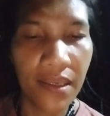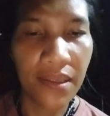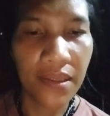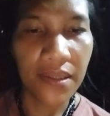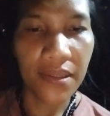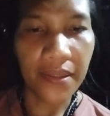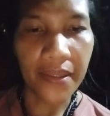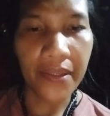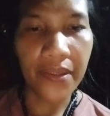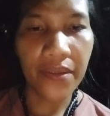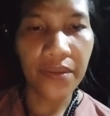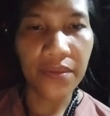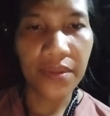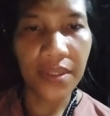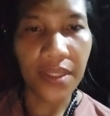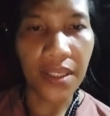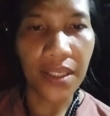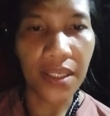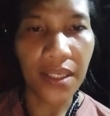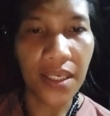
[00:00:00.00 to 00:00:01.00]
ngayon
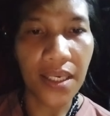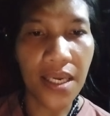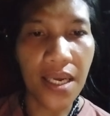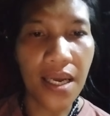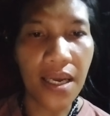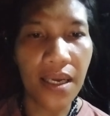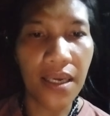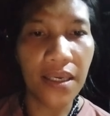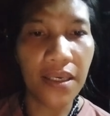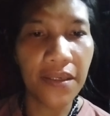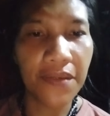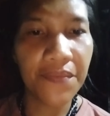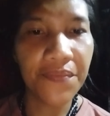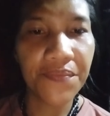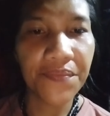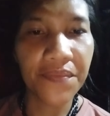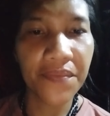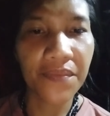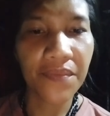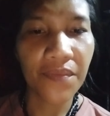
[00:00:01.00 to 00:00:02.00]
ang uh,
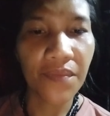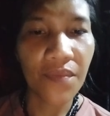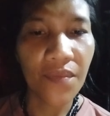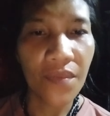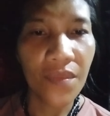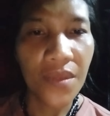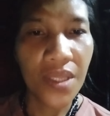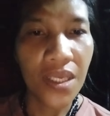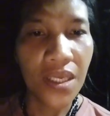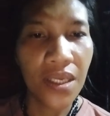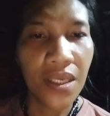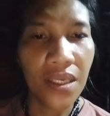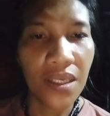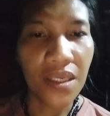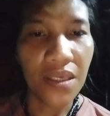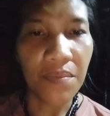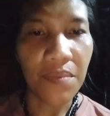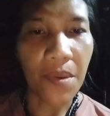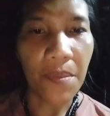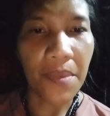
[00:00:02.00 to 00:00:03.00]

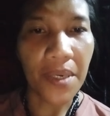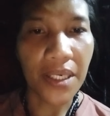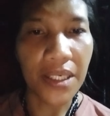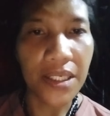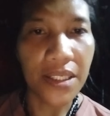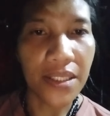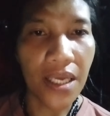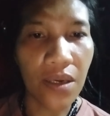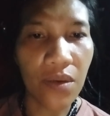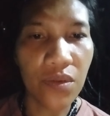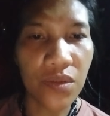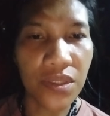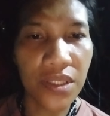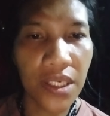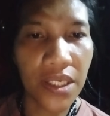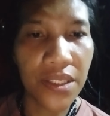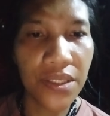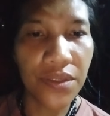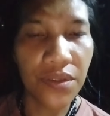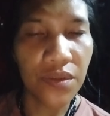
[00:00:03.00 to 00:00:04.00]
ipapakita ko
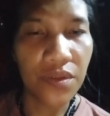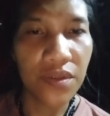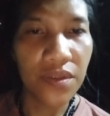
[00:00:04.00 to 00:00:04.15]
sa inyo